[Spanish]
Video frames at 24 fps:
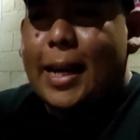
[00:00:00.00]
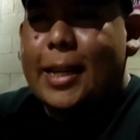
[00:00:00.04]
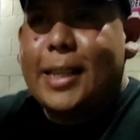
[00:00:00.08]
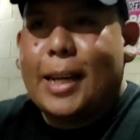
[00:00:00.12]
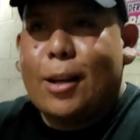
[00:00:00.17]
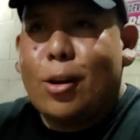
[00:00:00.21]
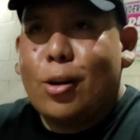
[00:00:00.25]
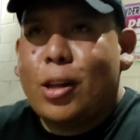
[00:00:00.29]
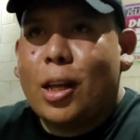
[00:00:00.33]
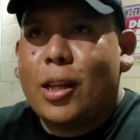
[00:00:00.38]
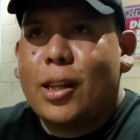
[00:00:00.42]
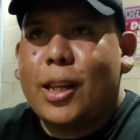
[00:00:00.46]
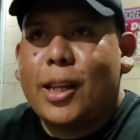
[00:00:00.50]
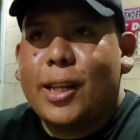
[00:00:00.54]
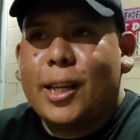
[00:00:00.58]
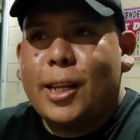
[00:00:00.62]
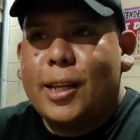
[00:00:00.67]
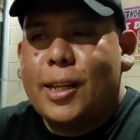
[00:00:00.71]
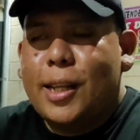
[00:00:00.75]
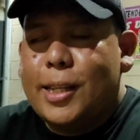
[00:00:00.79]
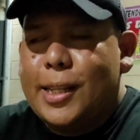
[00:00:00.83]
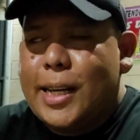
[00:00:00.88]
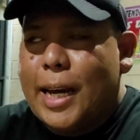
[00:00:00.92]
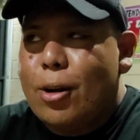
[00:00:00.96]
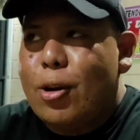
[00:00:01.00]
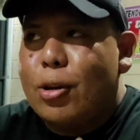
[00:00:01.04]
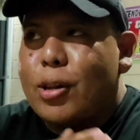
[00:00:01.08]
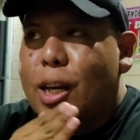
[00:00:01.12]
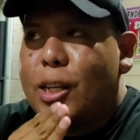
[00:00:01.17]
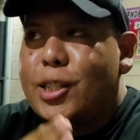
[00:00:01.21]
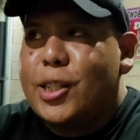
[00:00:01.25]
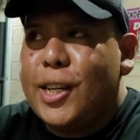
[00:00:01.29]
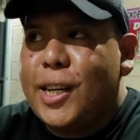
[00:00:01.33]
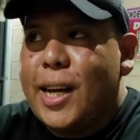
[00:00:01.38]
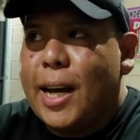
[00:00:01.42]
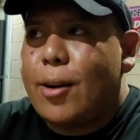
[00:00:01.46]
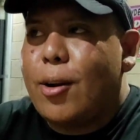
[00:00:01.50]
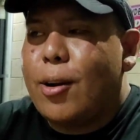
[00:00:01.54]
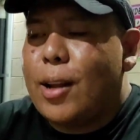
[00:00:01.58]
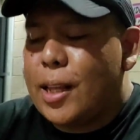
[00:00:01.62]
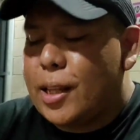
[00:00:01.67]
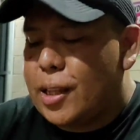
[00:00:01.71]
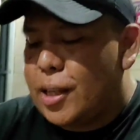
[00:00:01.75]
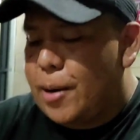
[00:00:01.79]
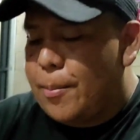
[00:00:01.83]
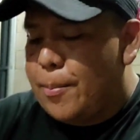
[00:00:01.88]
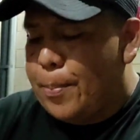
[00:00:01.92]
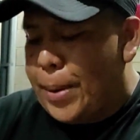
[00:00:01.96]
ya, ya no está ya no está chillando
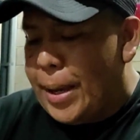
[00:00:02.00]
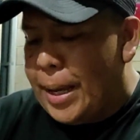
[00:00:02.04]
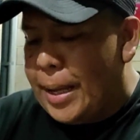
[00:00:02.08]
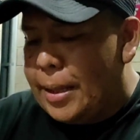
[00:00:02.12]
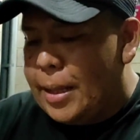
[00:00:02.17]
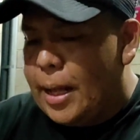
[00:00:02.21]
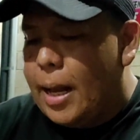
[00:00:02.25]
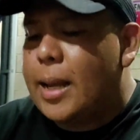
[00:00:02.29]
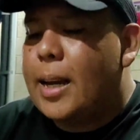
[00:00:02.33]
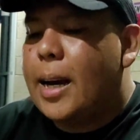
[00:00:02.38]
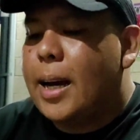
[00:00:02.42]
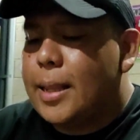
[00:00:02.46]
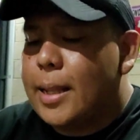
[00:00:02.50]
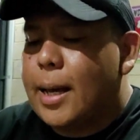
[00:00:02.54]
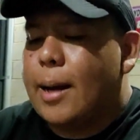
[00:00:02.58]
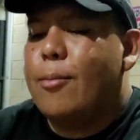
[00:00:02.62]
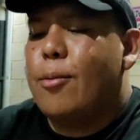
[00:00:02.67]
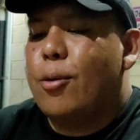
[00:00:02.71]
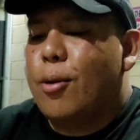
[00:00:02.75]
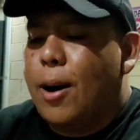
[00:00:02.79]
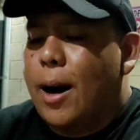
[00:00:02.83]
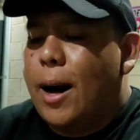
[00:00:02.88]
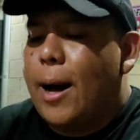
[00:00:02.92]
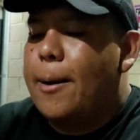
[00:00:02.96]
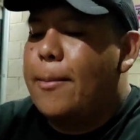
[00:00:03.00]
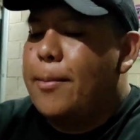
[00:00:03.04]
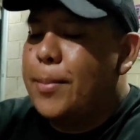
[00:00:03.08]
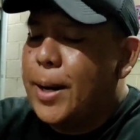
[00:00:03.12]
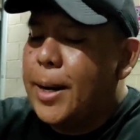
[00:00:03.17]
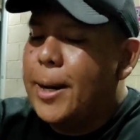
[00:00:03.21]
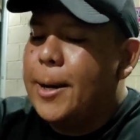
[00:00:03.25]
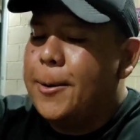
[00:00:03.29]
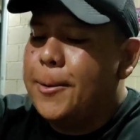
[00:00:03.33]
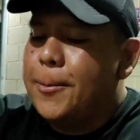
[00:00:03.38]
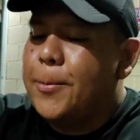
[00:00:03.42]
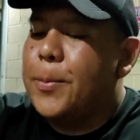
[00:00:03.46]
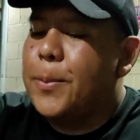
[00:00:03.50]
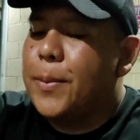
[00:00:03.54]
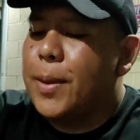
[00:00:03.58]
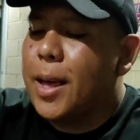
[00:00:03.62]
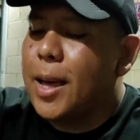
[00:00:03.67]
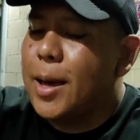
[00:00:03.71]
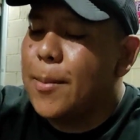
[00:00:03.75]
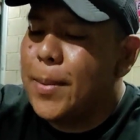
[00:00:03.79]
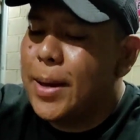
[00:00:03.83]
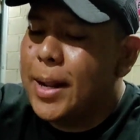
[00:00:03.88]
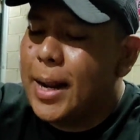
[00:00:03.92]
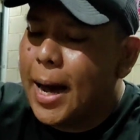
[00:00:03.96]
la trepita, ya andamos hambre.
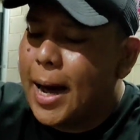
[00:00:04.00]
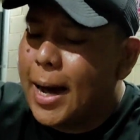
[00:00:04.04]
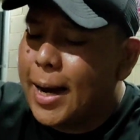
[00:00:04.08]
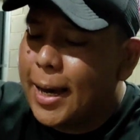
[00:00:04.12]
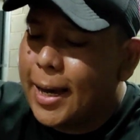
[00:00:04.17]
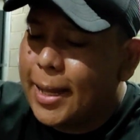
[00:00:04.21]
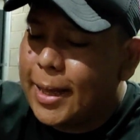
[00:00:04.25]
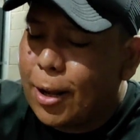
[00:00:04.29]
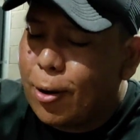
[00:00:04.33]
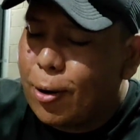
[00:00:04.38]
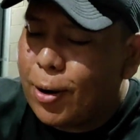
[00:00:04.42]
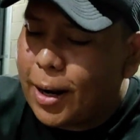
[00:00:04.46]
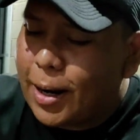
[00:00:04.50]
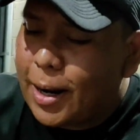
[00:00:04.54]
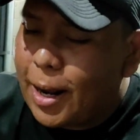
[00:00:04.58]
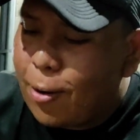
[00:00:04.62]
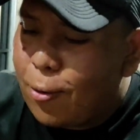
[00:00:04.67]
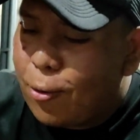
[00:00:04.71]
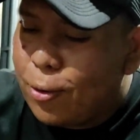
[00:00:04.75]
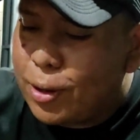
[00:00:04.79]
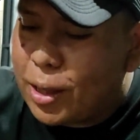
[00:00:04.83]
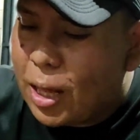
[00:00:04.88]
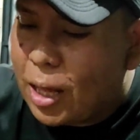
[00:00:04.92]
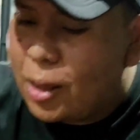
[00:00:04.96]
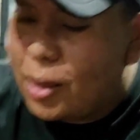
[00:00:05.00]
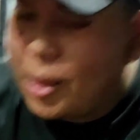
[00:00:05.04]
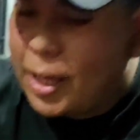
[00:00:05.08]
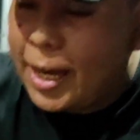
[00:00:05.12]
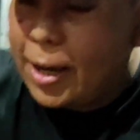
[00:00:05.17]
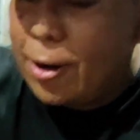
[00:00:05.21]
Y mira, aquí está lo que le gusta a